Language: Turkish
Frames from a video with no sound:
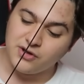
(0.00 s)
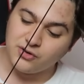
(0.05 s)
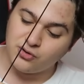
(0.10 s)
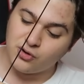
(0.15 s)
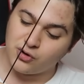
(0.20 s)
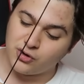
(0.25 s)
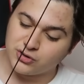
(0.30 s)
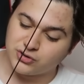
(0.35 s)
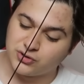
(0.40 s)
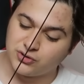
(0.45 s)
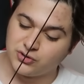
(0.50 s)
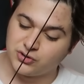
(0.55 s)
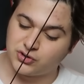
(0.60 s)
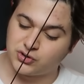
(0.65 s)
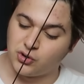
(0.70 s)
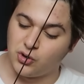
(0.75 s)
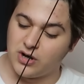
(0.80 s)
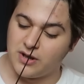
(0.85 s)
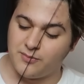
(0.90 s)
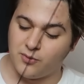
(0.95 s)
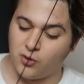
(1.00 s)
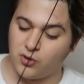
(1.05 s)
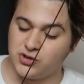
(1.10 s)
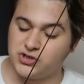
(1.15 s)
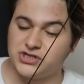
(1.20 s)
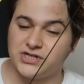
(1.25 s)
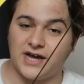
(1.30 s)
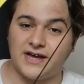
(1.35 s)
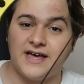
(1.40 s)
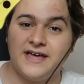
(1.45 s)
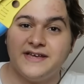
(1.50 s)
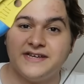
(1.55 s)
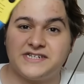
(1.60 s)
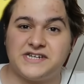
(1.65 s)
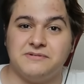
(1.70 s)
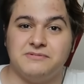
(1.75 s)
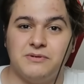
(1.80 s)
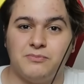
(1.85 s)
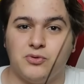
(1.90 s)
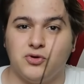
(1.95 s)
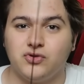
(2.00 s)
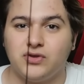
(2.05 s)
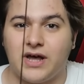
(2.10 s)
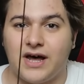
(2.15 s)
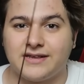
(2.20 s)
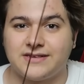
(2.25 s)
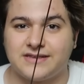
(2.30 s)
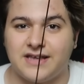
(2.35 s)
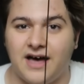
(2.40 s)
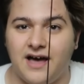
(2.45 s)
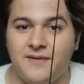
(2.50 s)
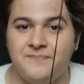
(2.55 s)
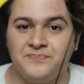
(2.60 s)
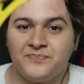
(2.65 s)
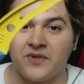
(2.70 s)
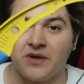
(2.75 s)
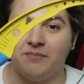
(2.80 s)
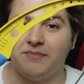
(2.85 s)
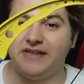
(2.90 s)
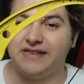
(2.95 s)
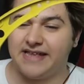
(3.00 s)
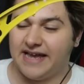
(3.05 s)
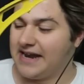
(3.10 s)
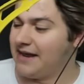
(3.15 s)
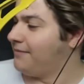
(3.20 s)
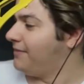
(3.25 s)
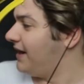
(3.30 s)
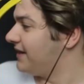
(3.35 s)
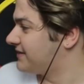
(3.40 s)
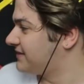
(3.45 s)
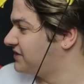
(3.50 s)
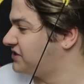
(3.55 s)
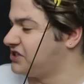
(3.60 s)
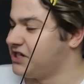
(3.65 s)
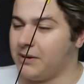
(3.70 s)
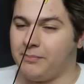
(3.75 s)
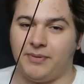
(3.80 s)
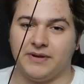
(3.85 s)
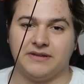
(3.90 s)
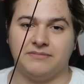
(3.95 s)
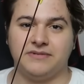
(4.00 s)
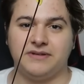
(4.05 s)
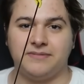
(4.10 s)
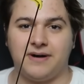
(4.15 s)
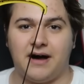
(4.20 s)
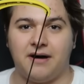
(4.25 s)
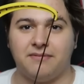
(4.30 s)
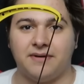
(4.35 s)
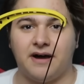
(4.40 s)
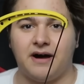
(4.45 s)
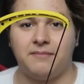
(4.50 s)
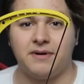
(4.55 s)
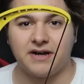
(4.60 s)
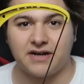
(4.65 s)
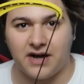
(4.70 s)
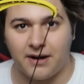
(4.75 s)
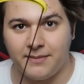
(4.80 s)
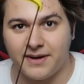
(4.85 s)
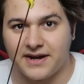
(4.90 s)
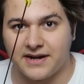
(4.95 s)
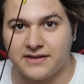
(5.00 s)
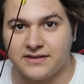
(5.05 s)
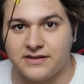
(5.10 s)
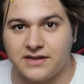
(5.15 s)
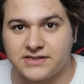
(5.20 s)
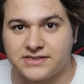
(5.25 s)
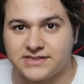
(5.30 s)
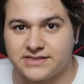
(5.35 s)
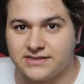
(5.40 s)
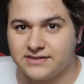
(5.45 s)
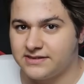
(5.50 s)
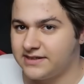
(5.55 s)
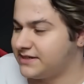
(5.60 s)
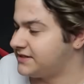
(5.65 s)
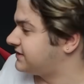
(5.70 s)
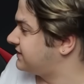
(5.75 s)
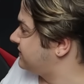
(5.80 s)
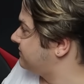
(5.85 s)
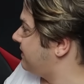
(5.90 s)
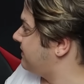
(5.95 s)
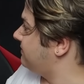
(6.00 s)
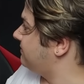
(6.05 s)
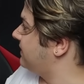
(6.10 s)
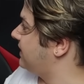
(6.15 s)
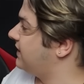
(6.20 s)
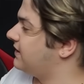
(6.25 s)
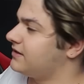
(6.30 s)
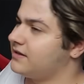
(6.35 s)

Görüyorsunuz şöyle bir oyuncak. Şimdi bunun hatta bir deneme atışı yapalım değil mi abi? Ama kameranın açısını değiştirmem.